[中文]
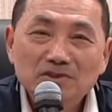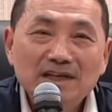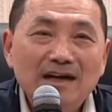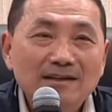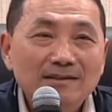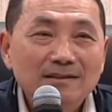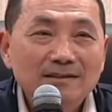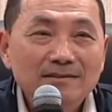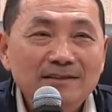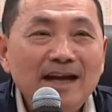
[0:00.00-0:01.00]
就像
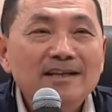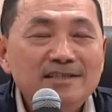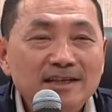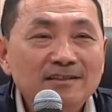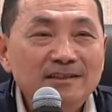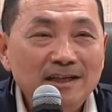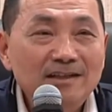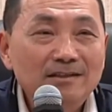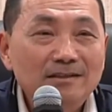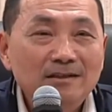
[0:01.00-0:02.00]
赖清
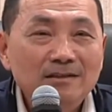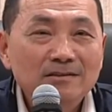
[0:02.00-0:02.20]
德